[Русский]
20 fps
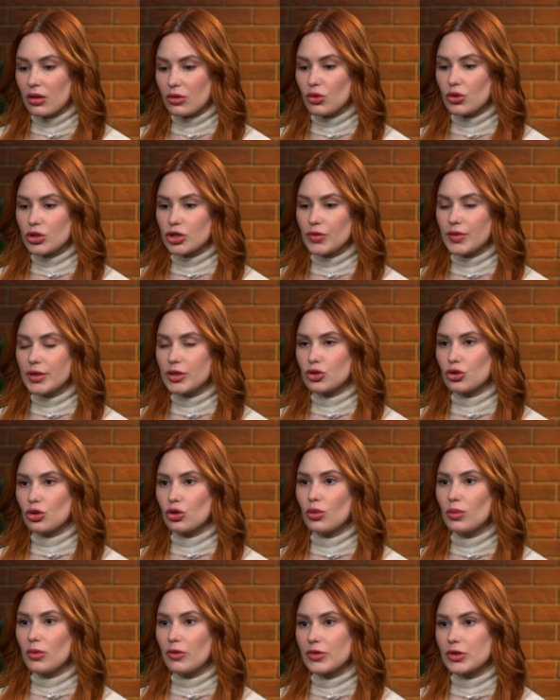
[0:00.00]
Ну, очевидно, что
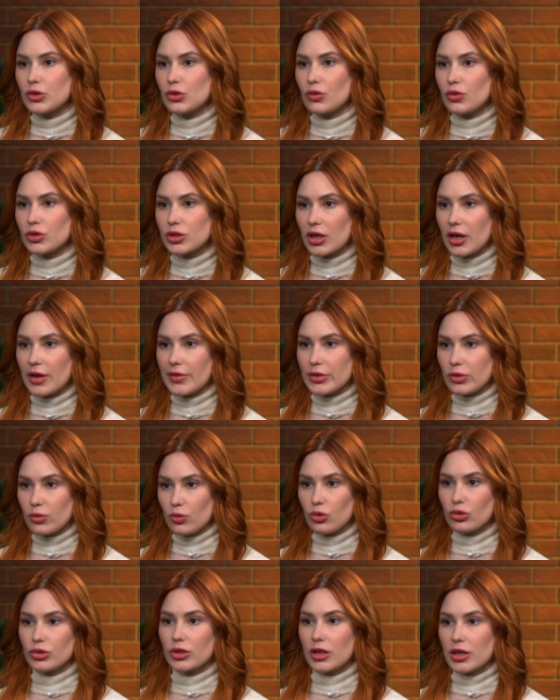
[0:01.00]
дома ведь у него, скорее всего,
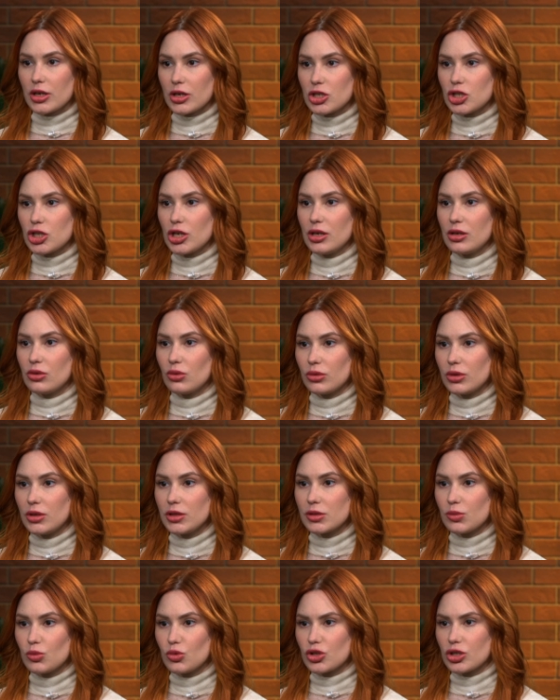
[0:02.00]
будут ограничения, он не
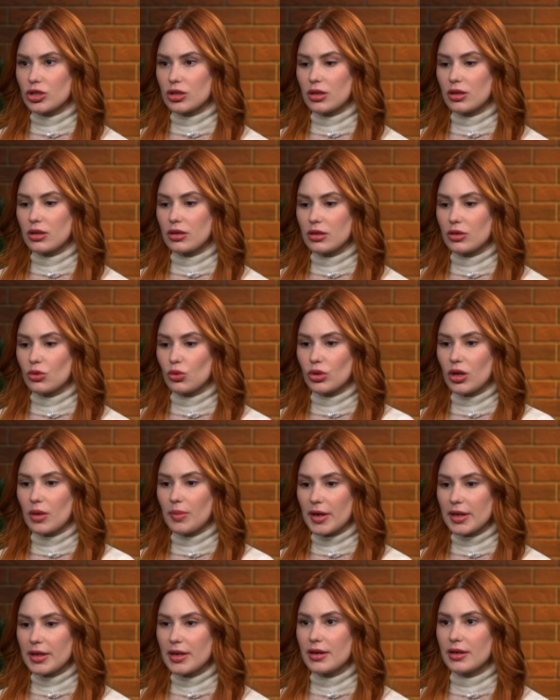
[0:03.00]
сможет э, никуда
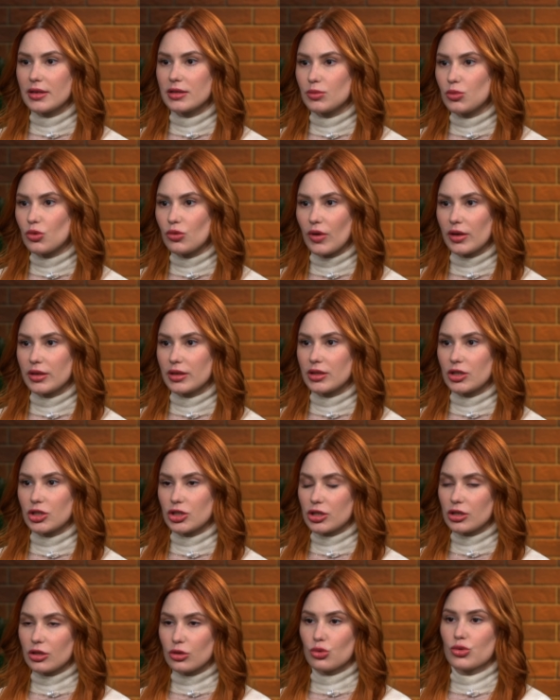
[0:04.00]
поехать, буквально
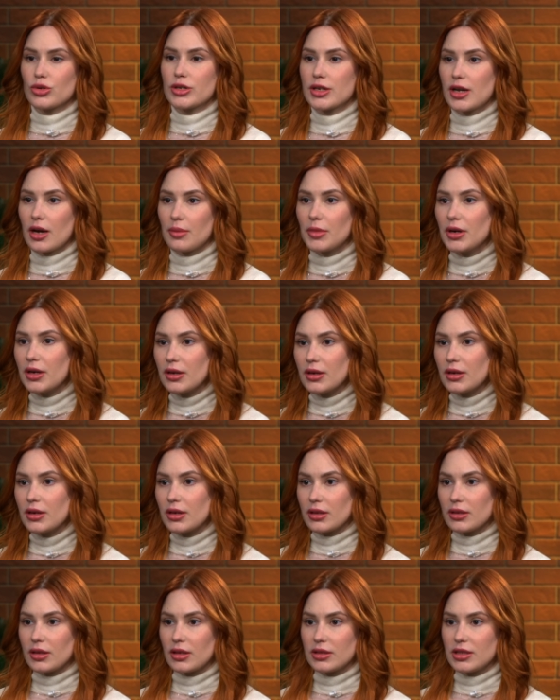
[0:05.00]
даже к друзьям
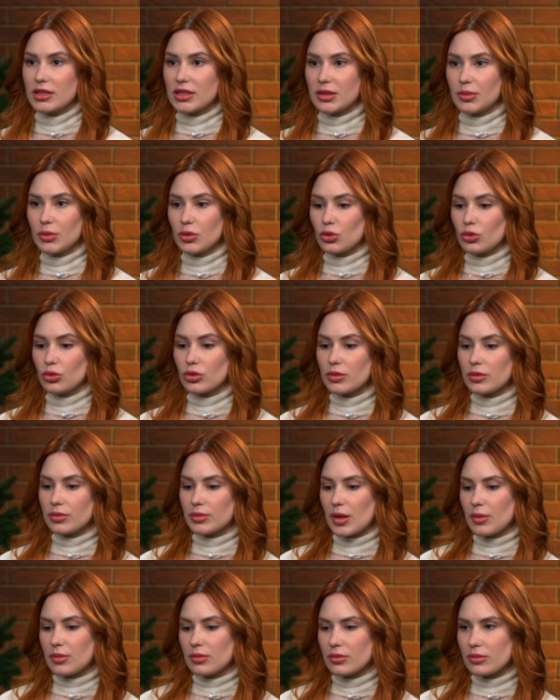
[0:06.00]
на 10 минут.
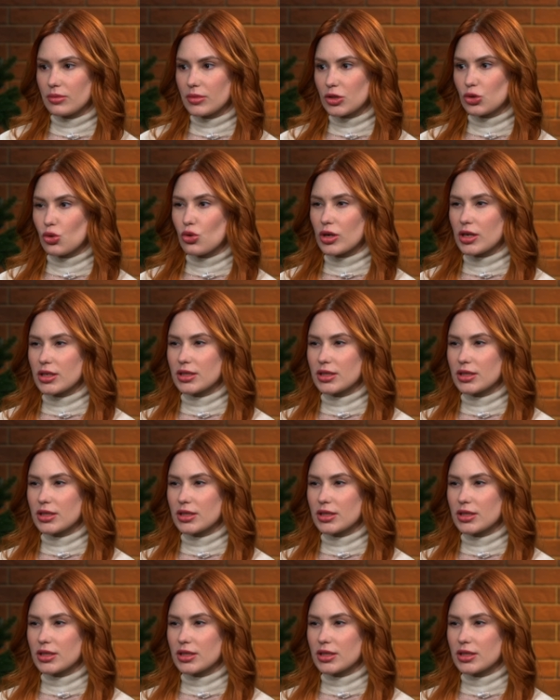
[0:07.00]
Там, насколько я